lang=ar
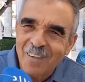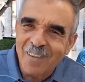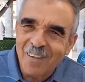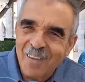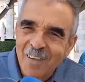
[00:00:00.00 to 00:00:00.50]

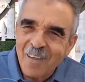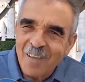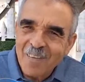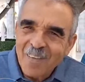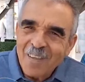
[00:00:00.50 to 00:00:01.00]
الله راح
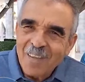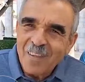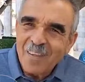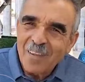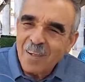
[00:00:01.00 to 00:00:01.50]
تفوتي يعني نهار
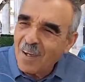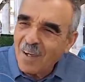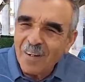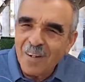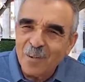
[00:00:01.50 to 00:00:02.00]
الاستاذ
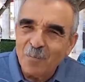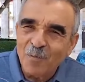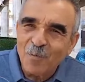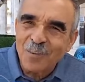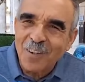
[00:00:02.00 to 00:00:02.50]
ها لازم
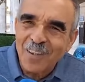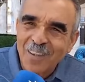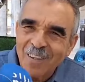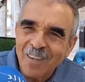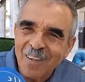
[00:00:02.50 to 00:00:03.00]
نفوت
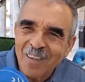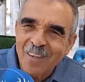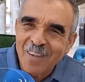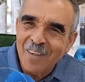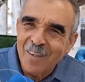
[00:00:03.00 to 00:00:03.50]
وعلى ما راح تفوتي